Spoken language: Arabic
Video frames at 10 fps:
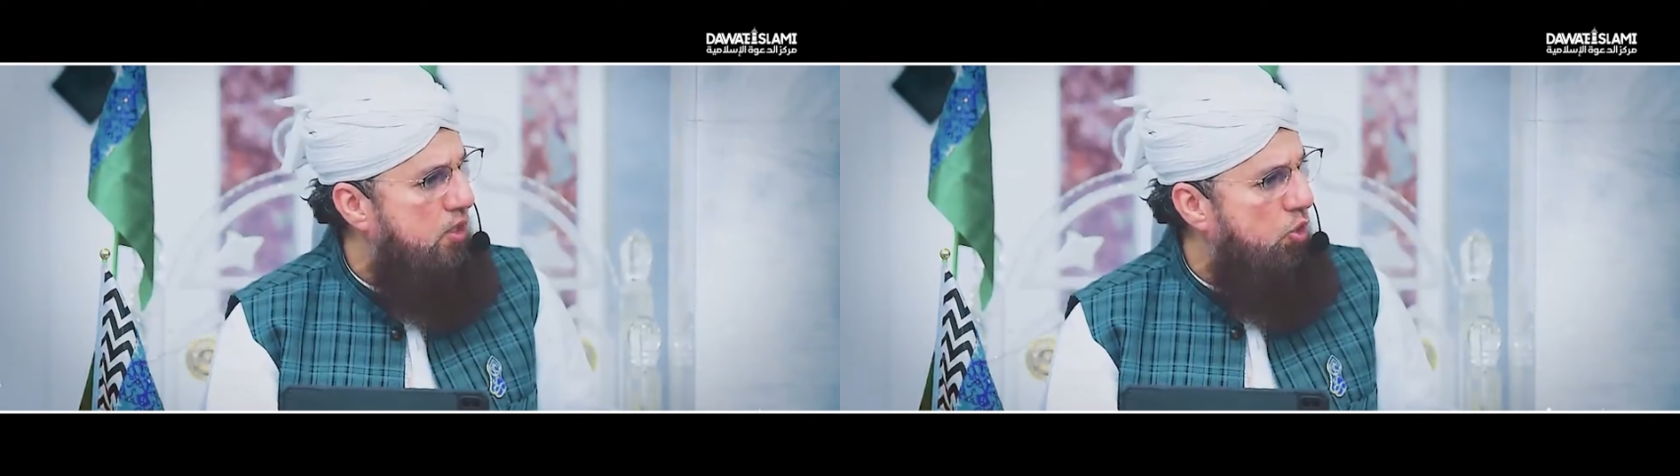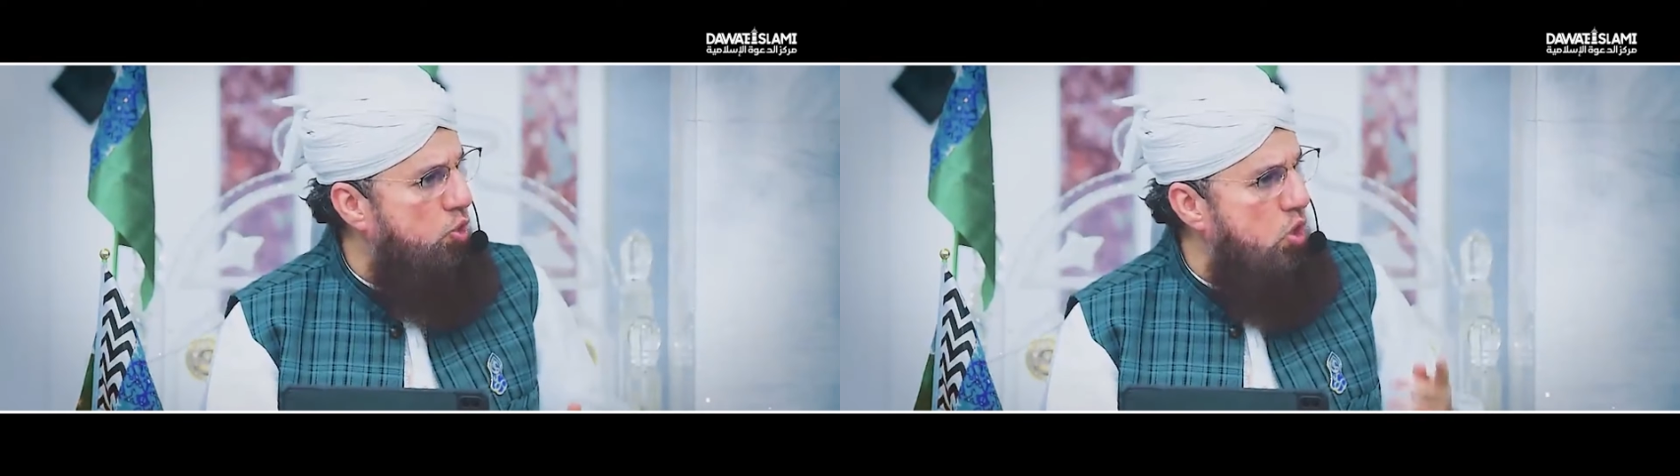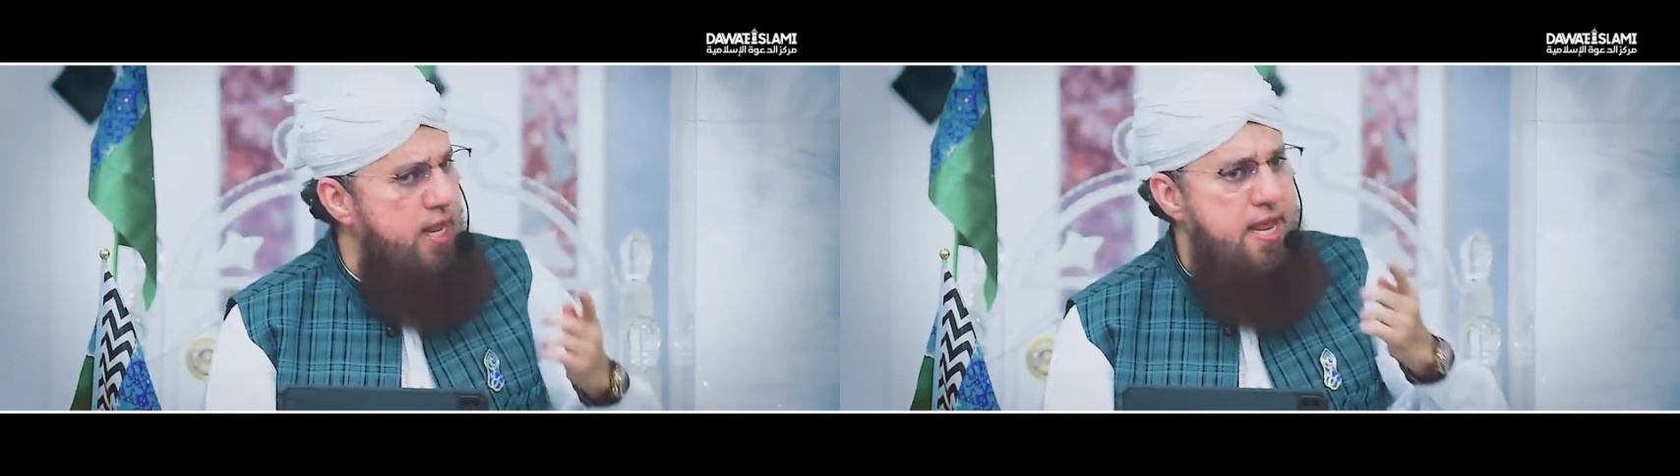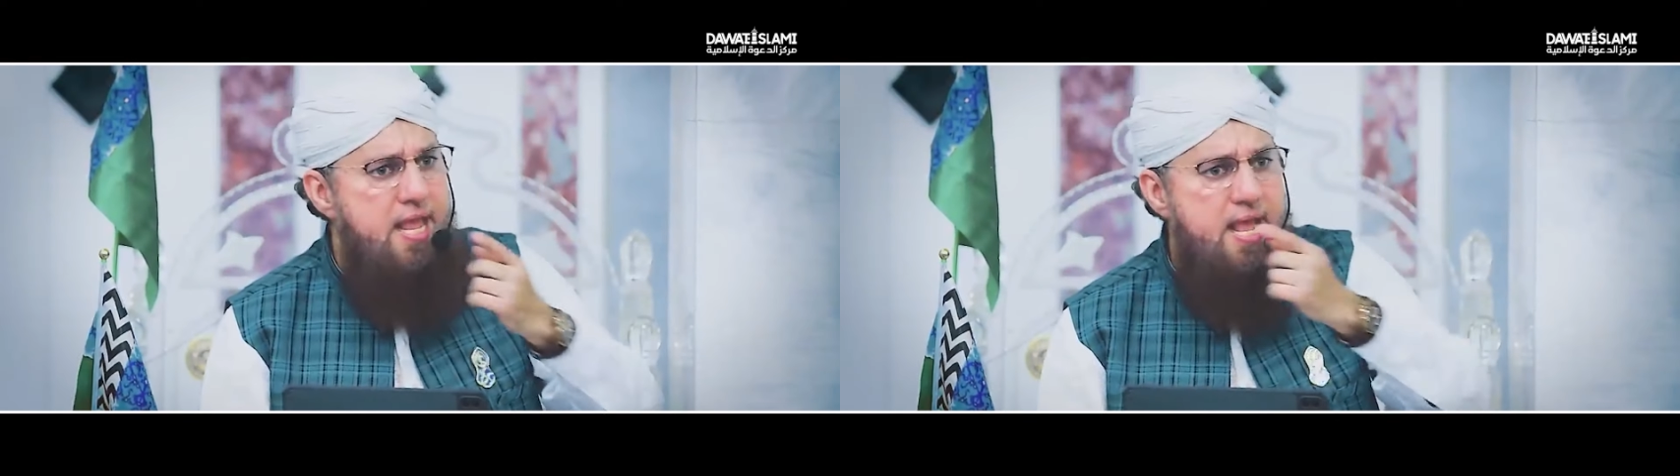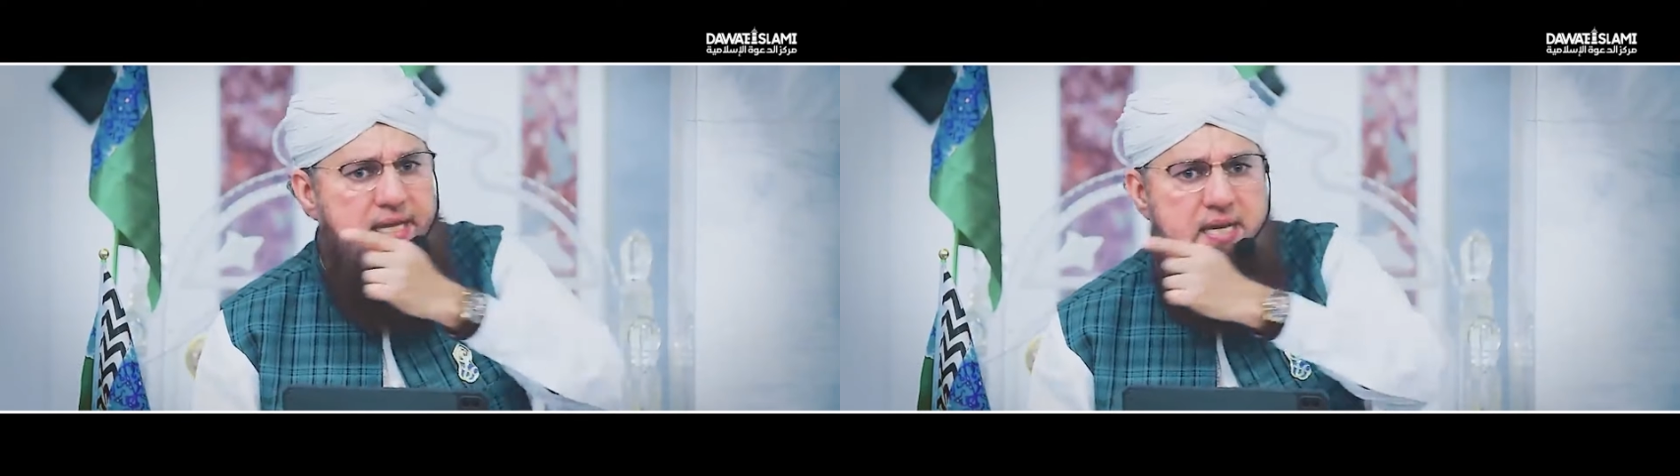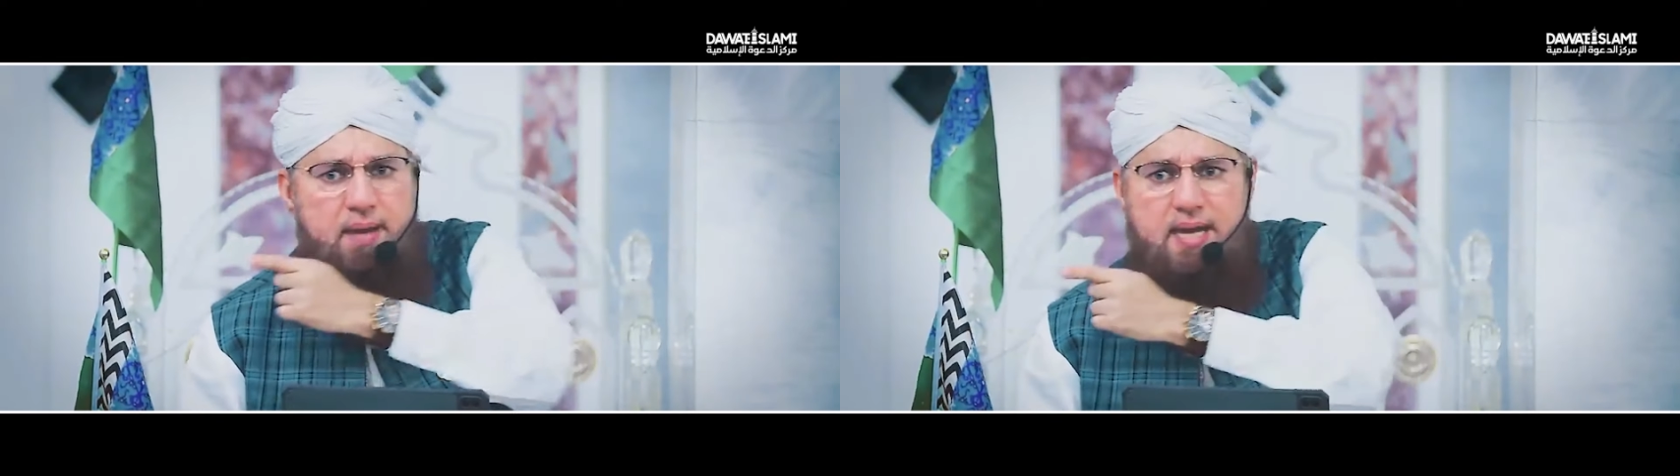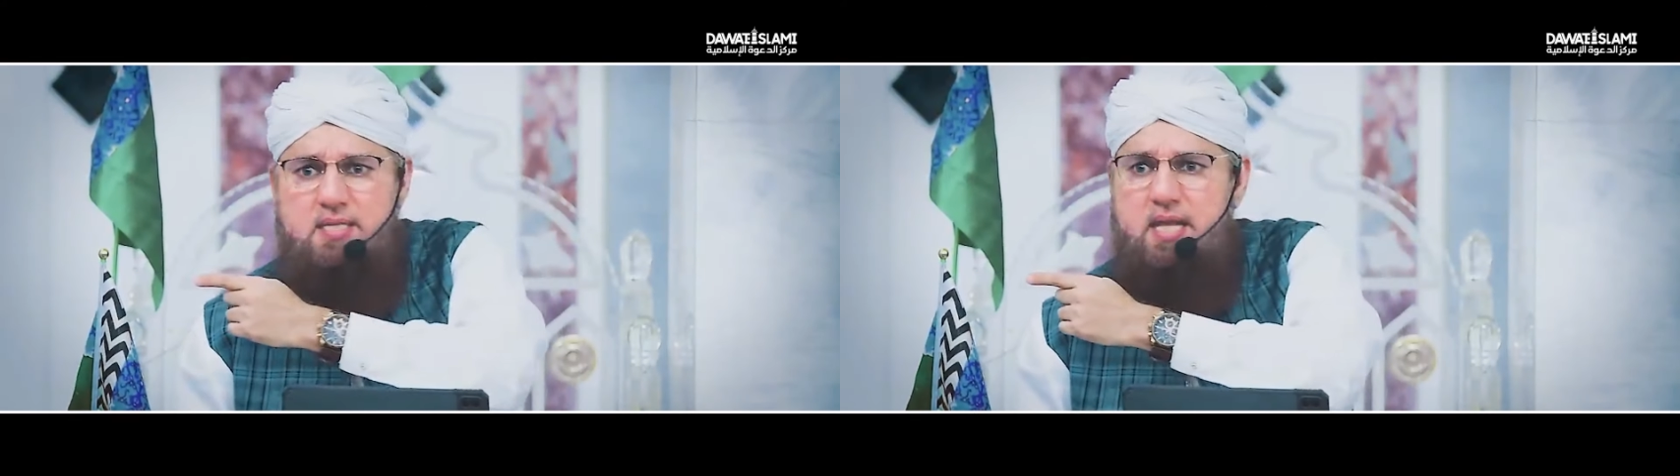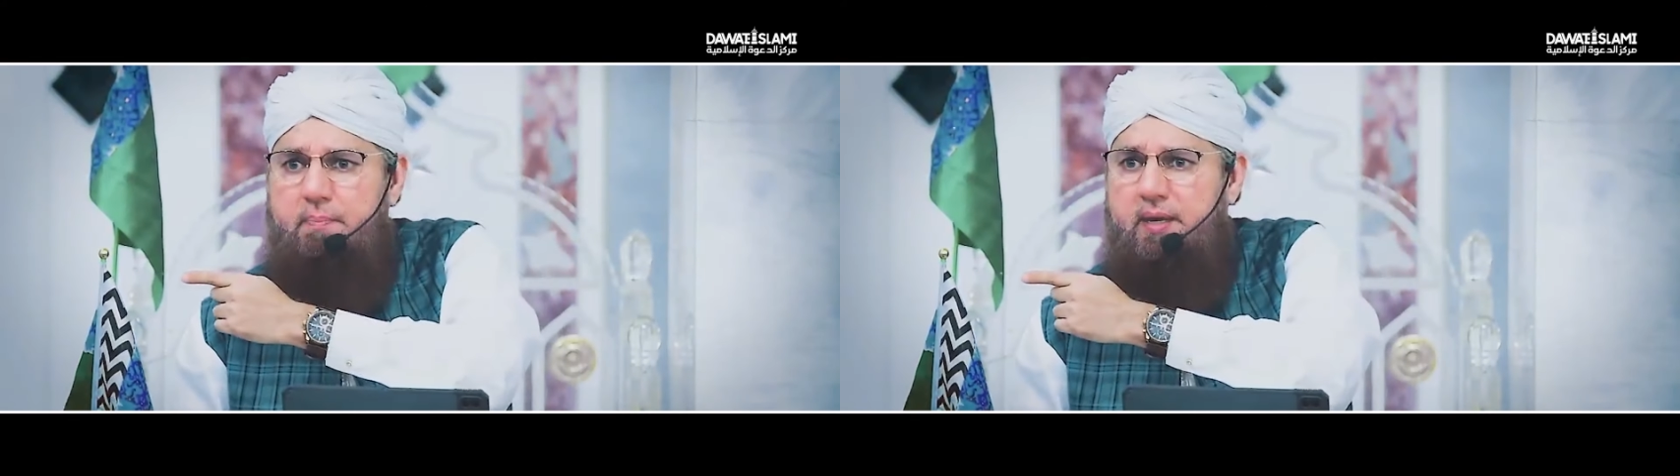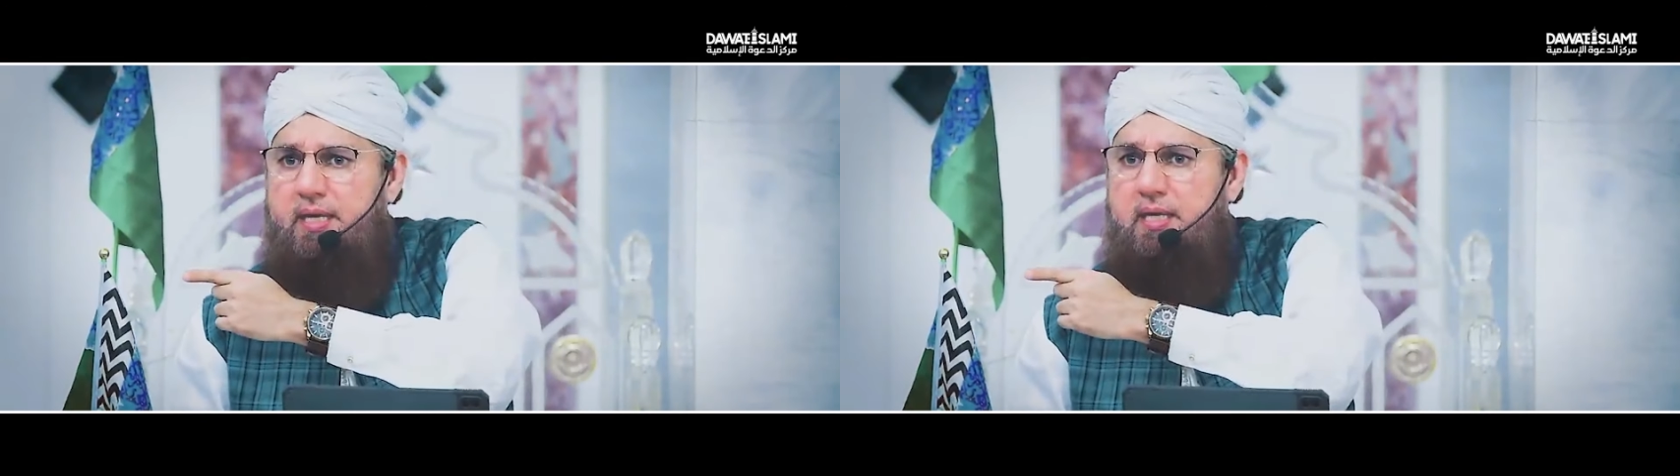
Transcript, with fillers: والاقطاب في العالم